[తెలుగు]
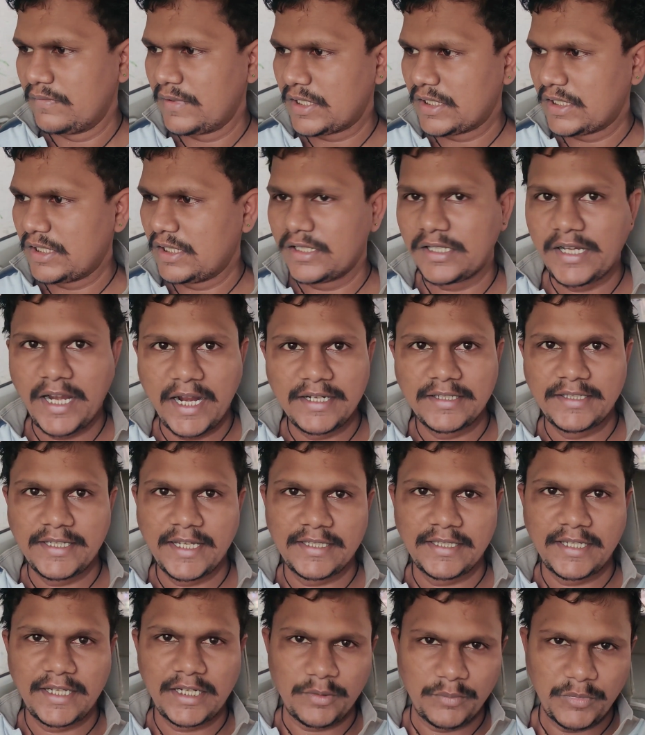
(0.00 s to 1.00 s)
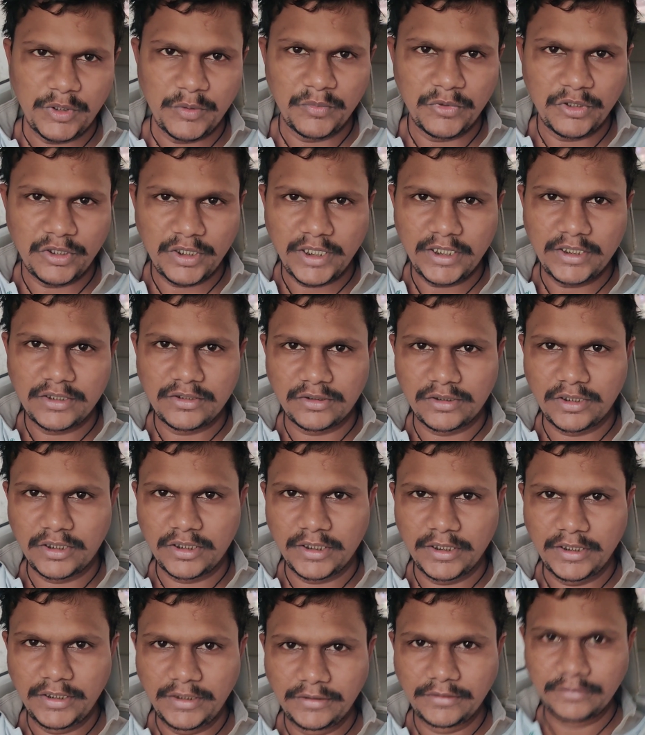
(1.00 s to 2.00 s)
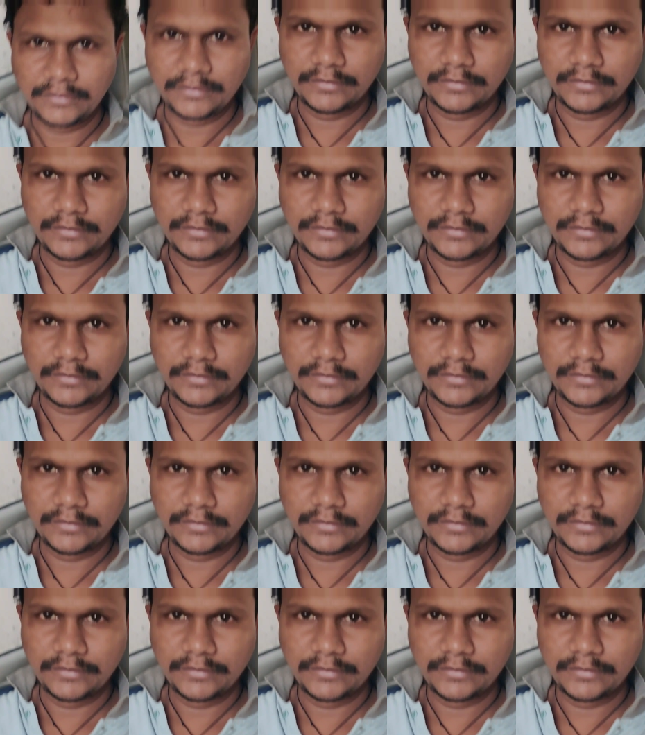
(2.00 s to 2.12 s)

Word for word: ఫస్ట్ స్టార్ట్ చేస్తాను మీ ముందే చూడండి